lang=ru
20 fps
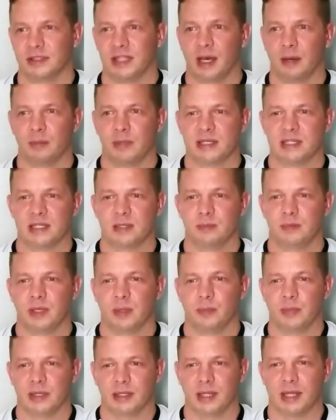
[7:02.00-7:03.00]
дабы
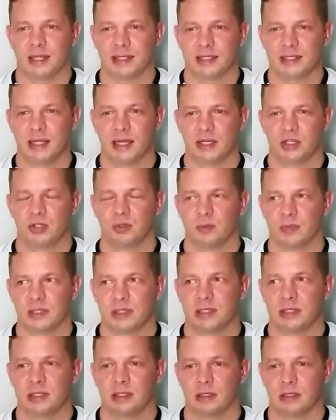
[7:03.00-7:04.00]
себе придать
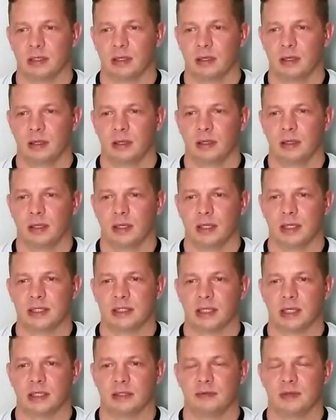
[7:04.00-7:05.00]
значимости и,
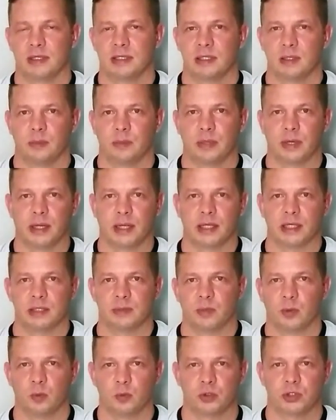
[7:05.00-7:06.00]
соответственно,
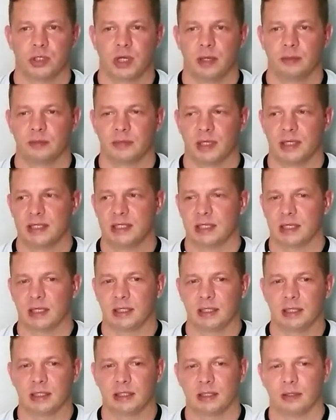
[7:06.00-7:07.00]
проехать по ушам, найти
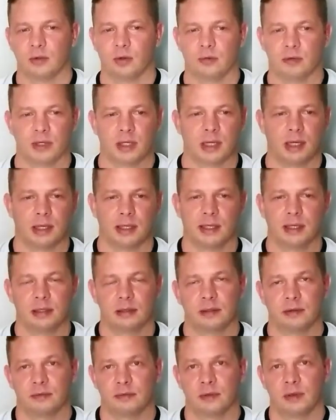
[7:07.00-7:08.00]
каких-то новых
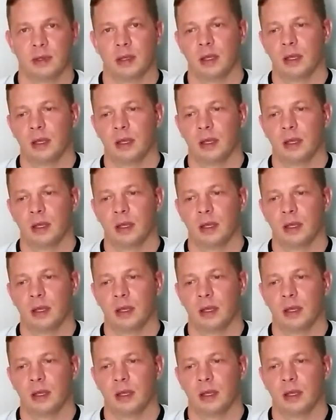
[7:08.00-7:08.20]
клиентов.